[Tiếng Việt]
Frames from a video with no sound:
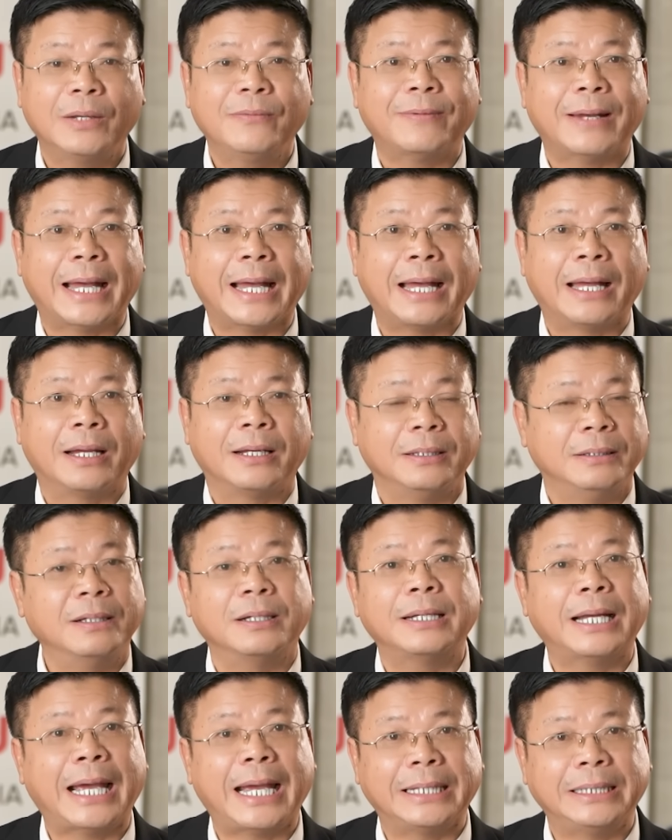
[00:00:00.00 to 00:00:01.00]
Thế và
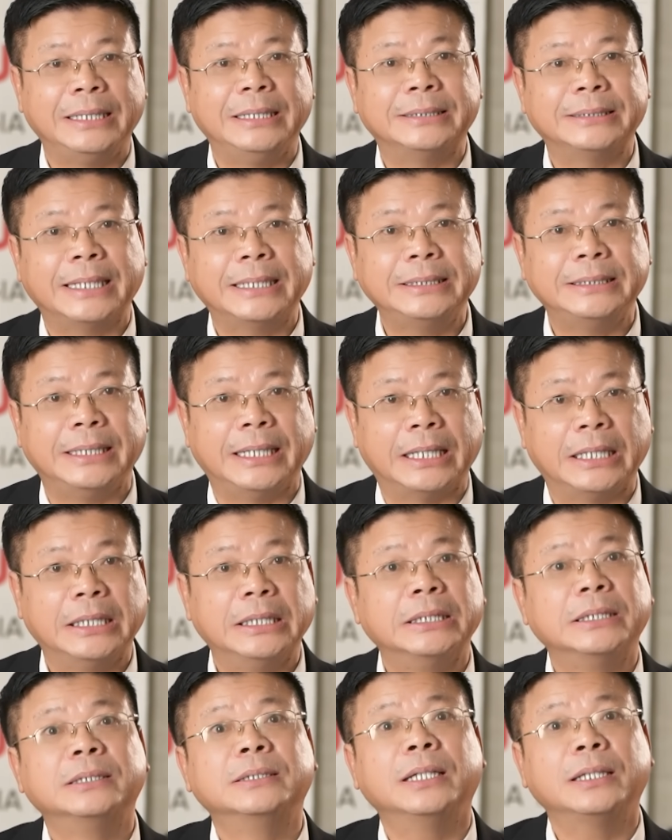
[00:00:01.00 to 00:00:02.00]
ngược lại thì sẽ gì ạ?
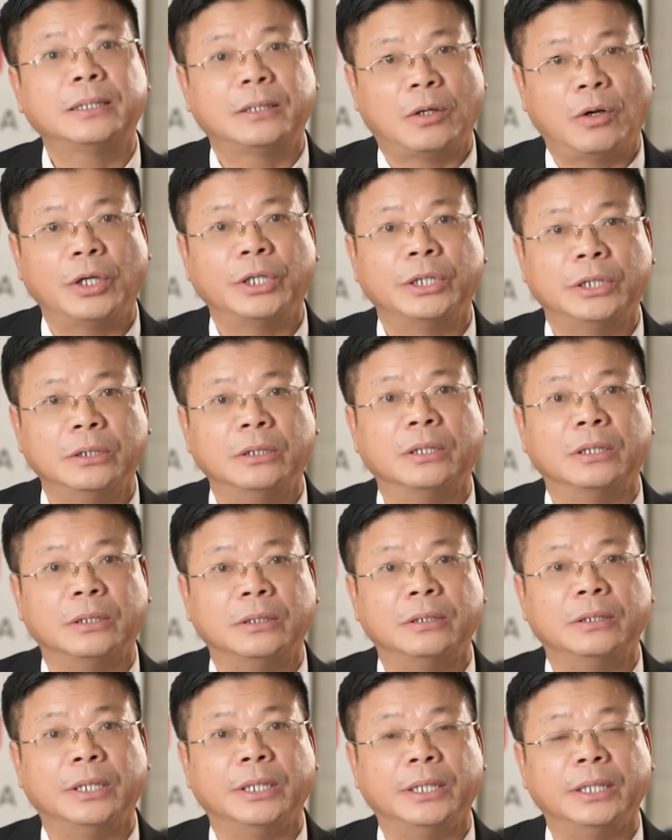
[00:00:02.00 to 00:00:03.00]
Rất coi thường
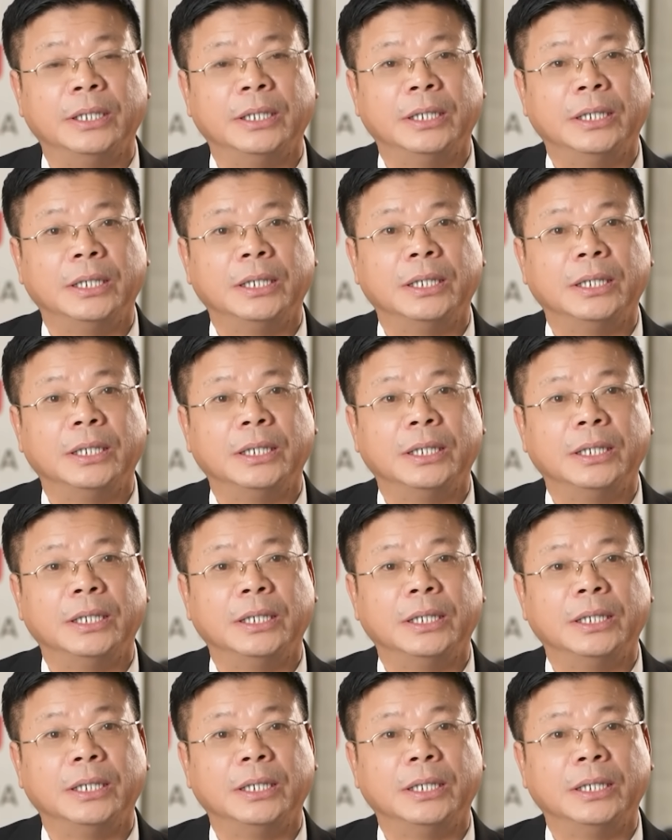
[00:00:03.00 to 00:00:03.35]
người